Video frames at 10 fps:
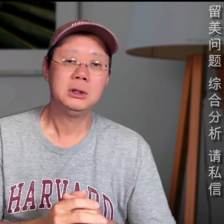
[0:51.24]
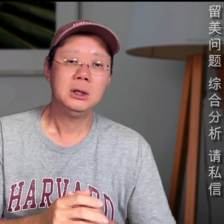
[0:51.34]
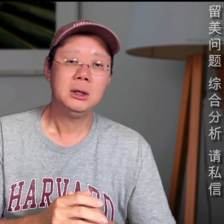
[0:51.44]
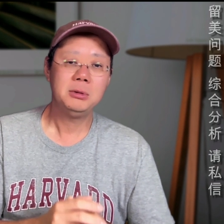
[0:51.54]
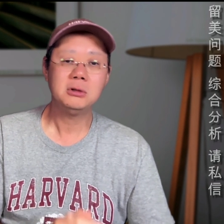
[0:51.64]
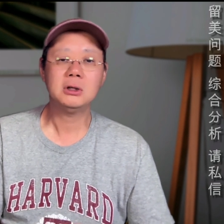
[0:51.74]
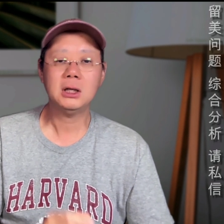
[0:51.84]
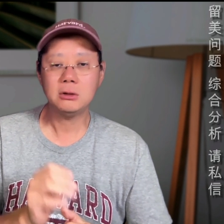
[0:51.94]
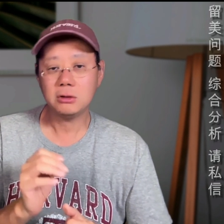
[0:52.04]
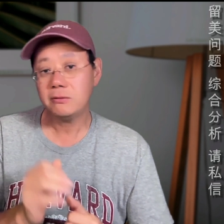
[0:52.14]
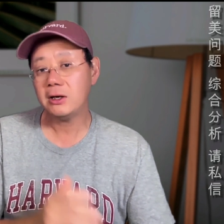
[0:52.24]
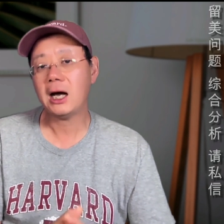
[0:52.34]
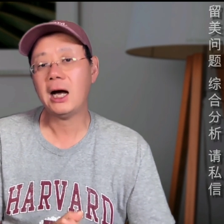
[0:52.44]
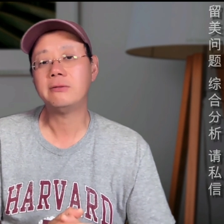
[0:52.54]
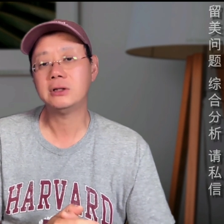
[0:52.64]
比如说呢，有一位
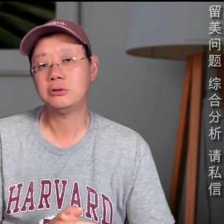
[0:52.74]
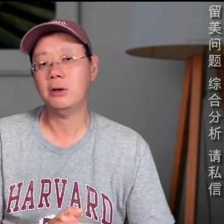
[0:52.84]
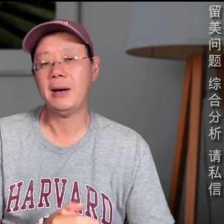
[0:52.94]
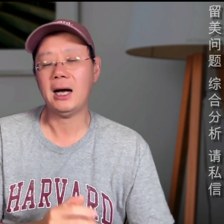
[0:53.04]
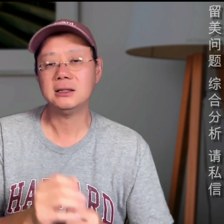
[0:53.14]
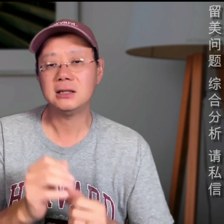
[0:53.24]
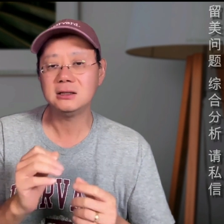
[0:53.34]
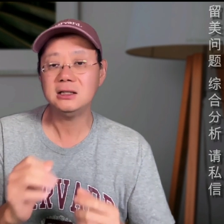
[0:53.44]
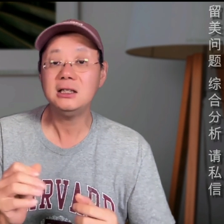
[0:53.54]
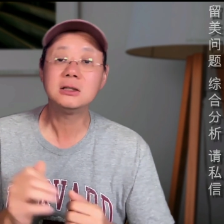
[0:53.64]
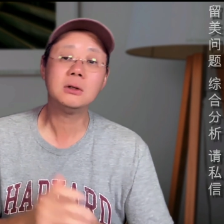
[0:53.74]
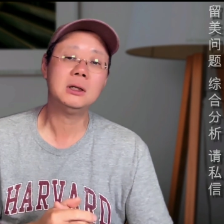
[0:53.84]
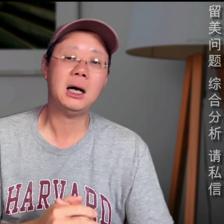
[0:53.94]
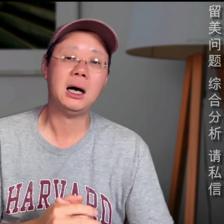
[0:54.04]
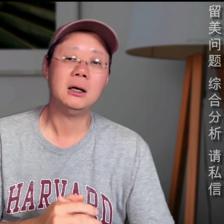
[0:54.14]
哈佛的学霸，成绩一直都
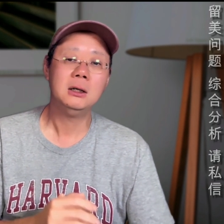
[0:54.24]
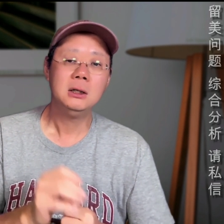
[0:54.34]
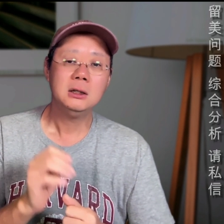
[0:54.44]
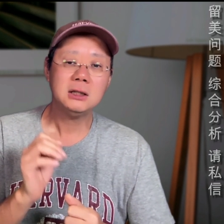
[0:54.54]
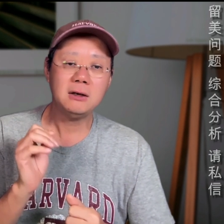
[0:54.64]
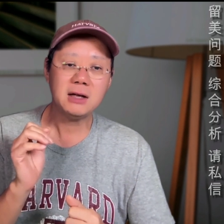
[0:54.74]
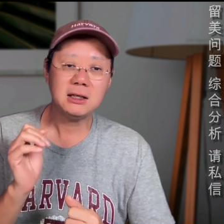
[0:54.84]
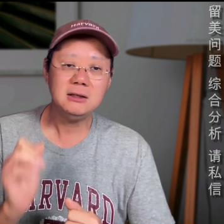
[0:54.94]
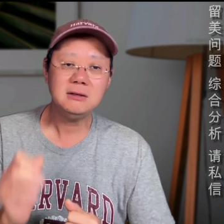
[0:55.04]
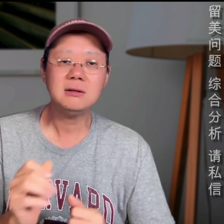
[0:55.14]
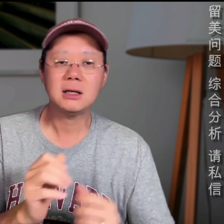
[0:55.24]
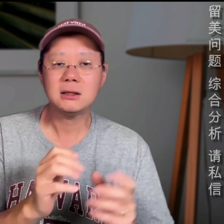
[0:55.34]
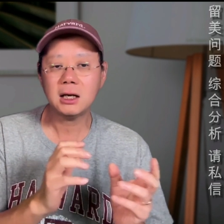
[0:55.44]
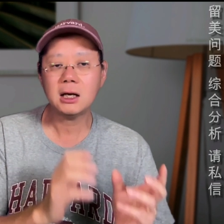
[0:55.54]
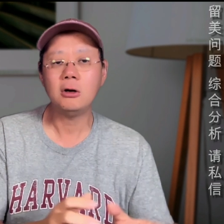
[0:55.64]
很好，但是在一次呢
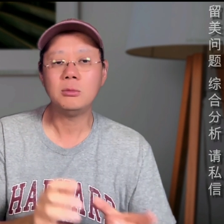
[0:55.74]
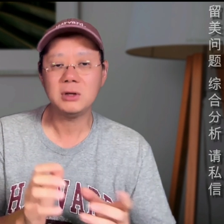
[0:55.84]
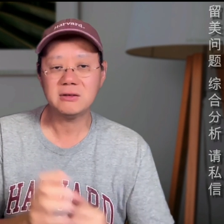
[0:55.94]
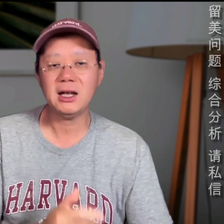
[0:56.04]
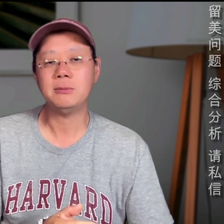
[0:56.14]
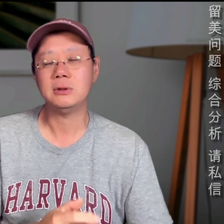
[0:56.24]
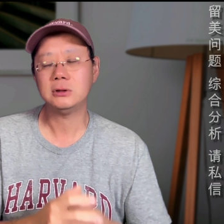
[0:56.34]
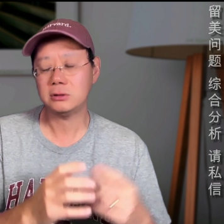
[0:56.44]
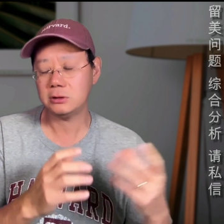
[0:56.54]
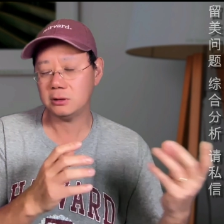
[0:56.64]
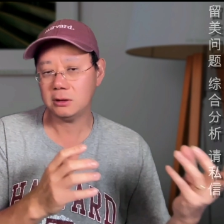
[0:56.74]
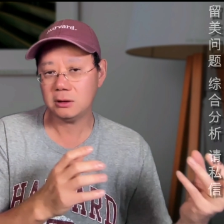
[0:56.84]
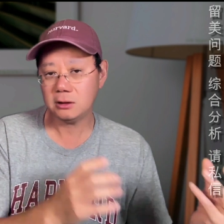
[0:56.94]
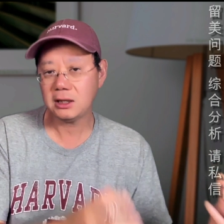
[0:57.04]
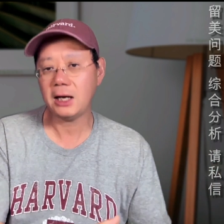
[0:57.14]
take home exam，就是
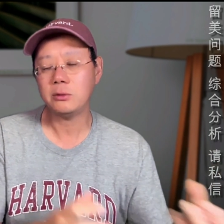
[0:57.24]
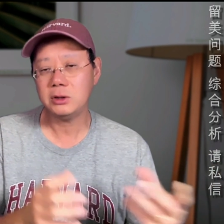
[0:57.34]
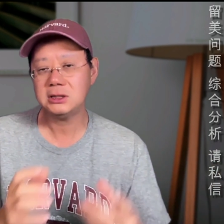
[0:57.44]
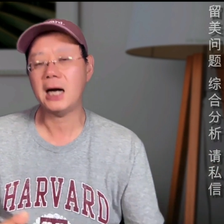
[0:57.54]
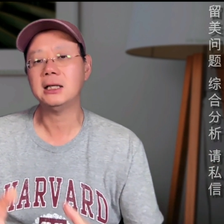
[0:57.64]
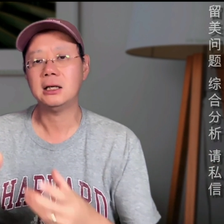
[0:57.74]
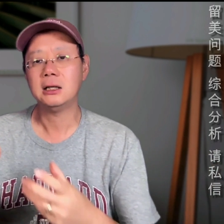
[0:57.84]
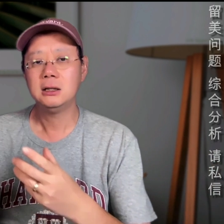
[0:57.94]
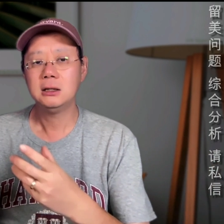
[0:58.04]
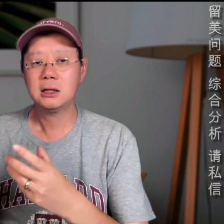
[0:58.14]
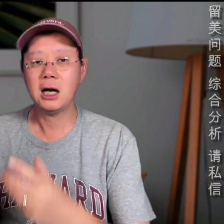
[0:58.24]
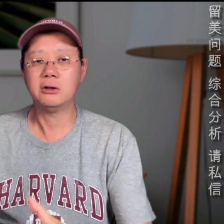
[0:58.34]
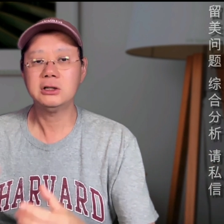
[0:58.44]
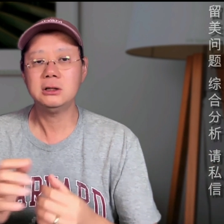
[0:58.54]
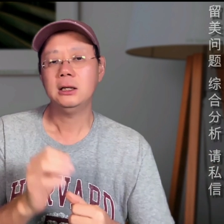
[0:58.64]
带回家的。考
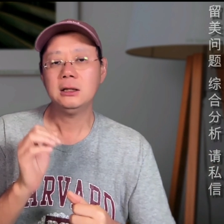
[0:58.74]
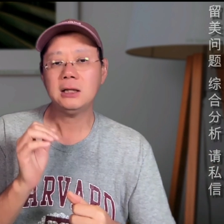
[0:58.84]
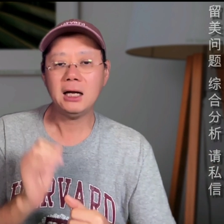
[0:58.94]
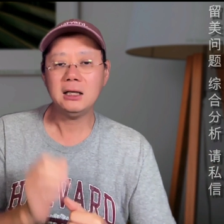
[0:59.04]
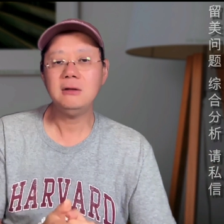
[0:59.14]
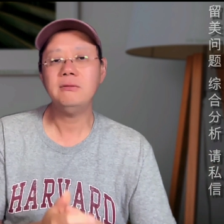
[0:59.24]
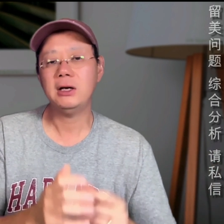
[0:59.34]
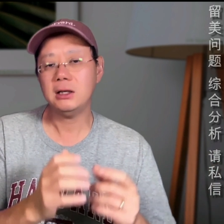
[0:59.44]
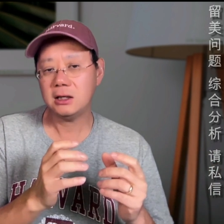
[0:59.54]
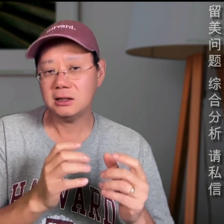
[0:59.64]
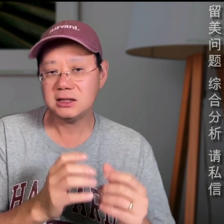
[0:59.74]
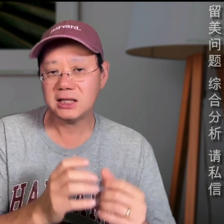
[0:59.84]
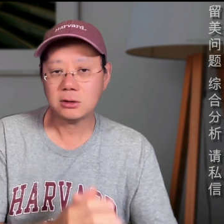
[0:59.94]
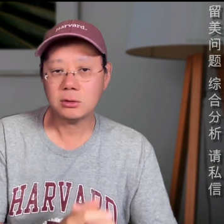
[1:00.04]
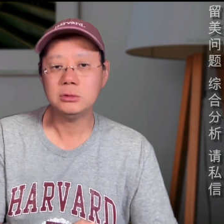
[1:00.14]
试，他因为和其
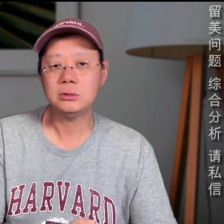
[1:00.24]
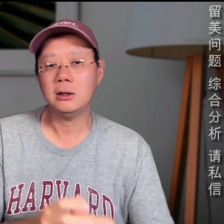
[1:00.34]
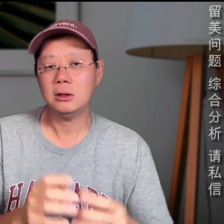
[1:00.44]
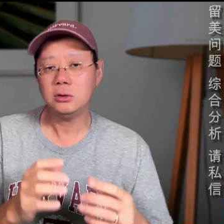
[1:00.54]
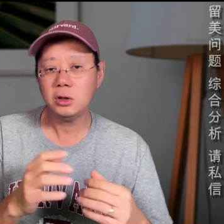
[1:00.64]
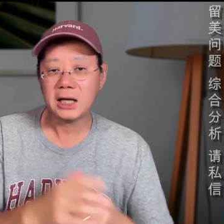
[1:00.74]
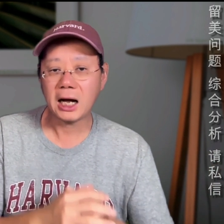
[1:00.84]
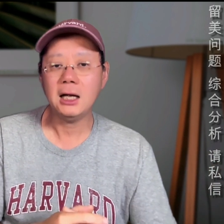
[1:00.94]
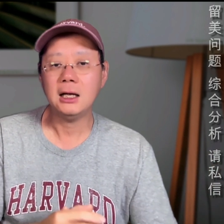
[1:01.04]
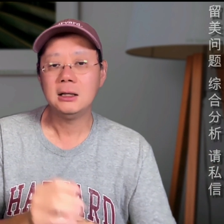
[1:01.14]
他同学对答案